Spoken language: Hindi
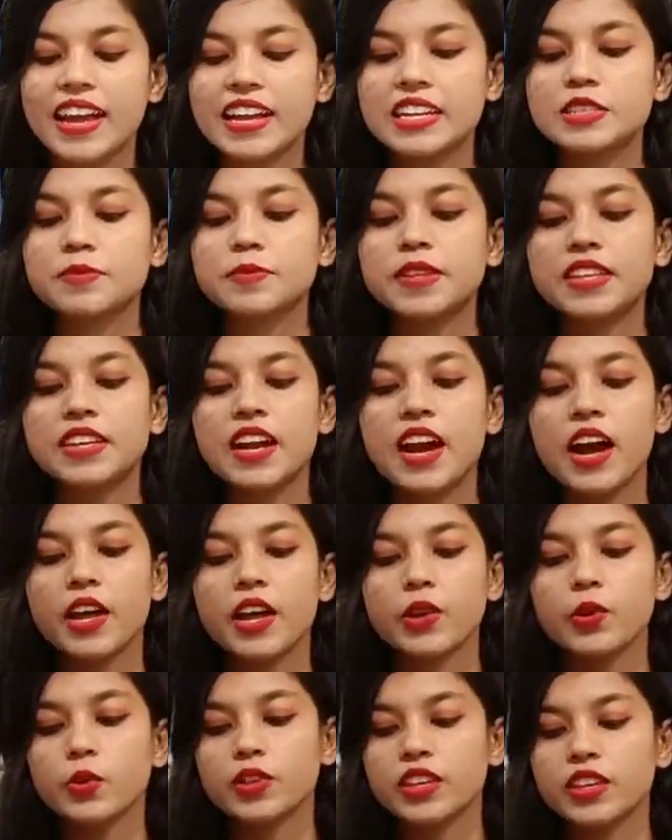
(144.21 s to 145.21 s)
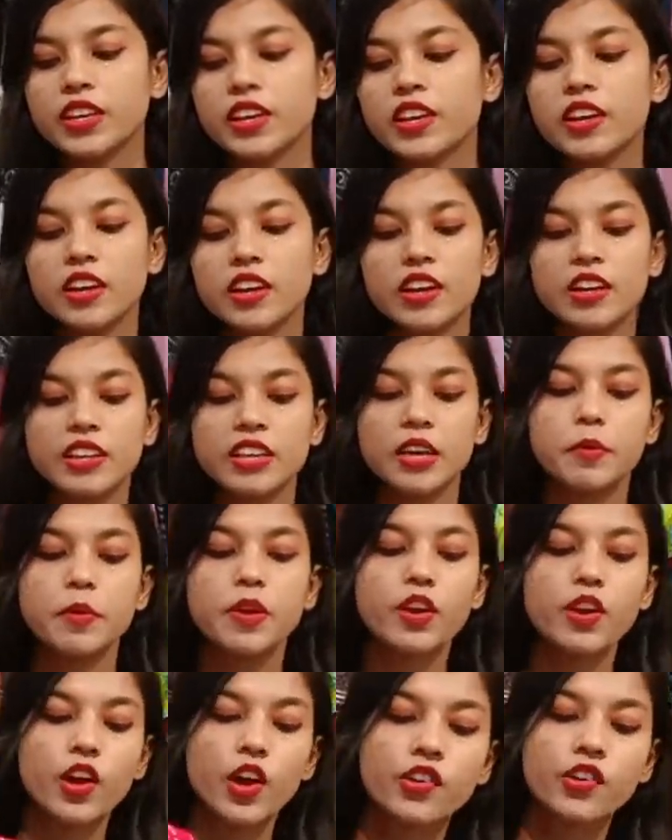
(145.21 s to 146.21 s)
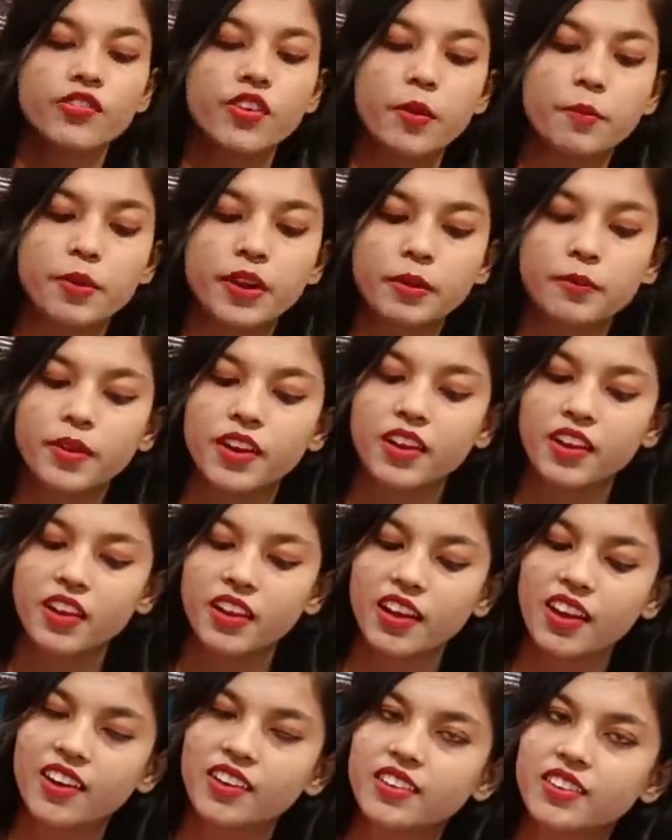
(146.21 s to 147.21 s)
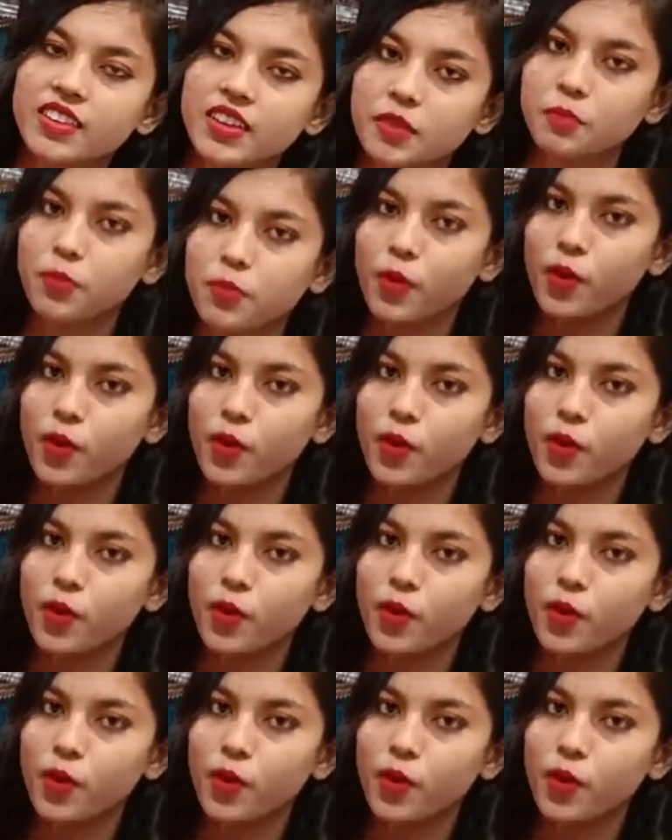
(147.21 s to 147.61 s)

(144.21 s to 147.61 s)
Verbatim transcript: नेक्स्ट में दिखा रही हूँ ये ये भी रॉन फैब्रिक में है एंड ये